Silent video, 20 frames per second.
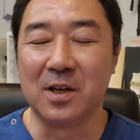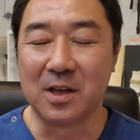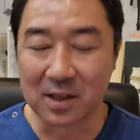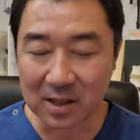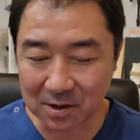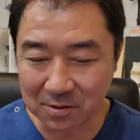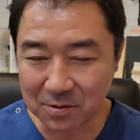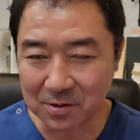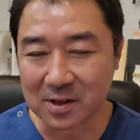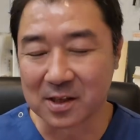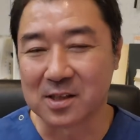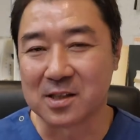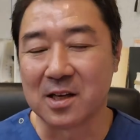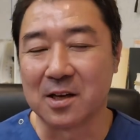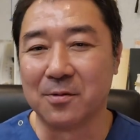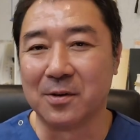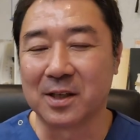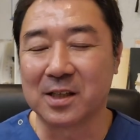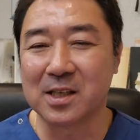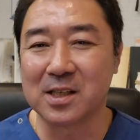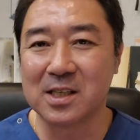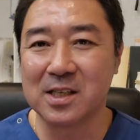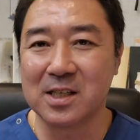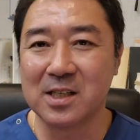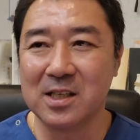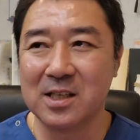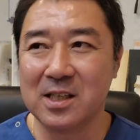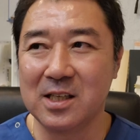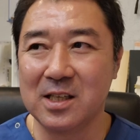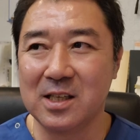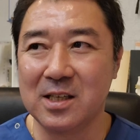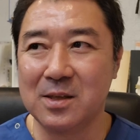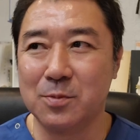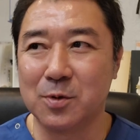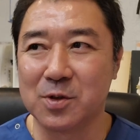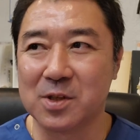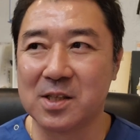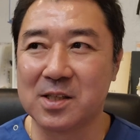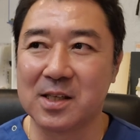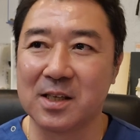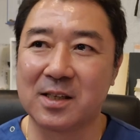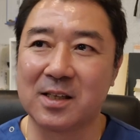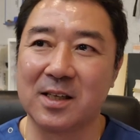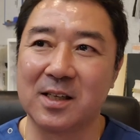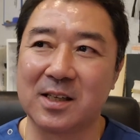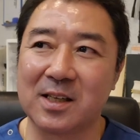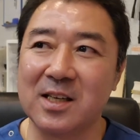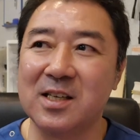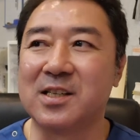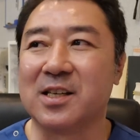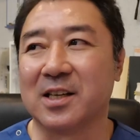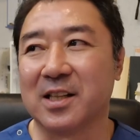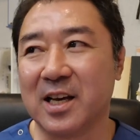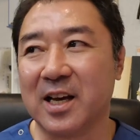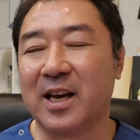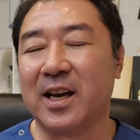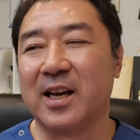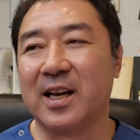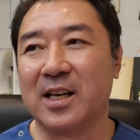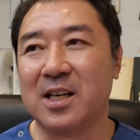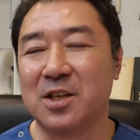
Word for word: 言った通りですね、私も実際経験者で、